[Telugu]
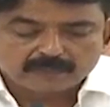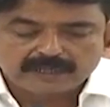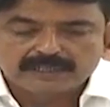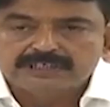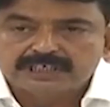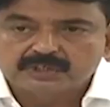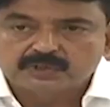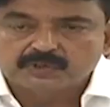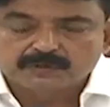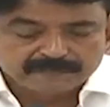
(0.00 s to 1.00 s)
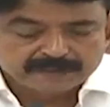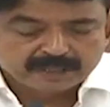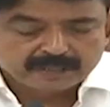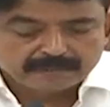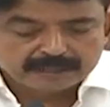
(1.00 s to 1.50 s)
రూపాయలు ఇచ్చేందుకు
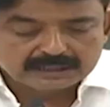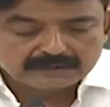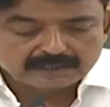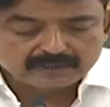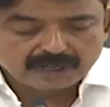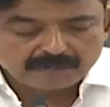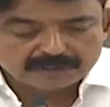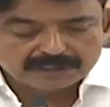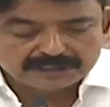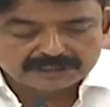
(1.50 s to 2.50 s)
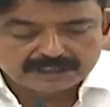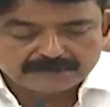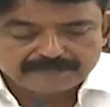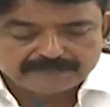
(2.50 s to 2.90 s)
మంత్రివర్గం ఆమోదించింది